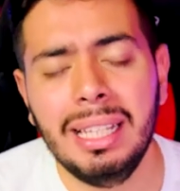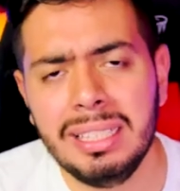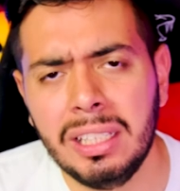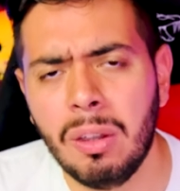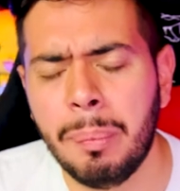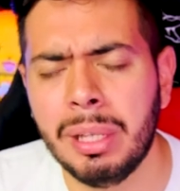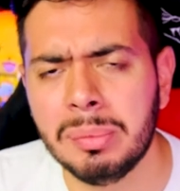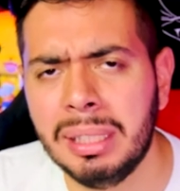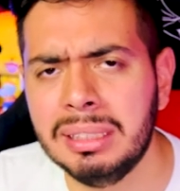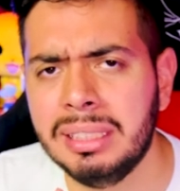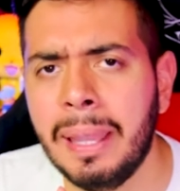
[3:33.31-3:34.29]
Y si compras
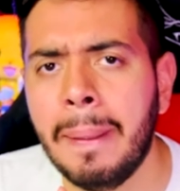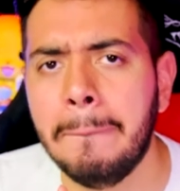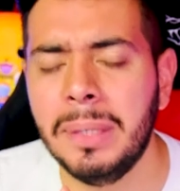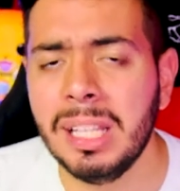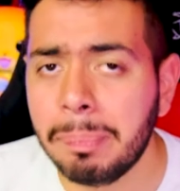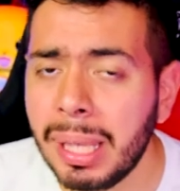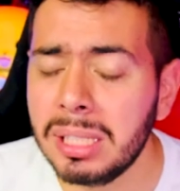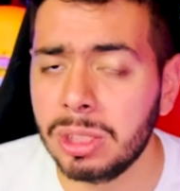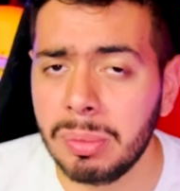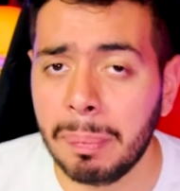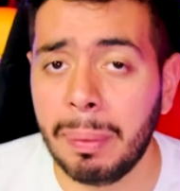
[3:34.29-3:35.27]
más de mil
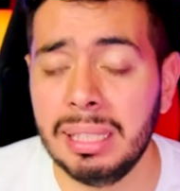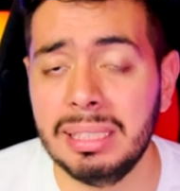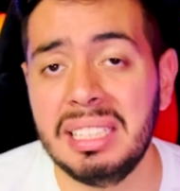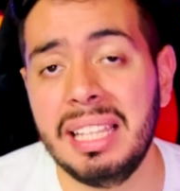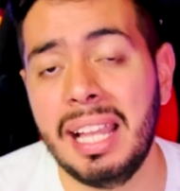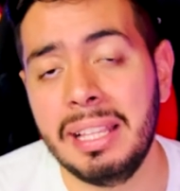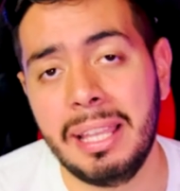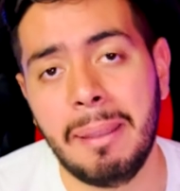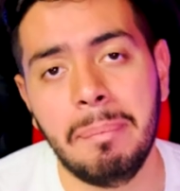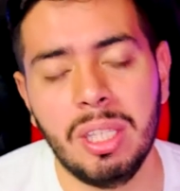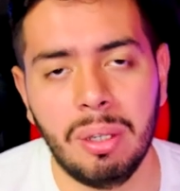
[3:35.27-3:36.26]
pesos, me parece, te dan
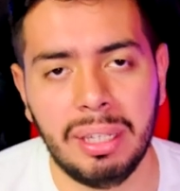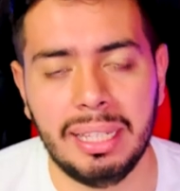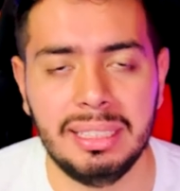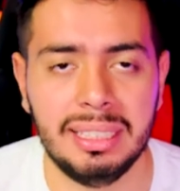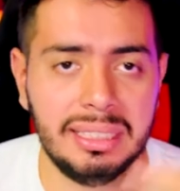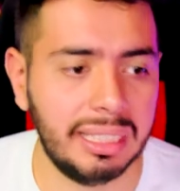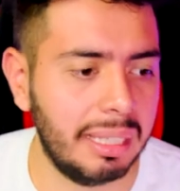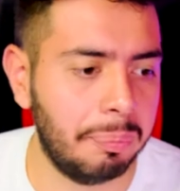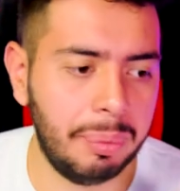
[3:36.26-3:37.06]
envío gratis. Así que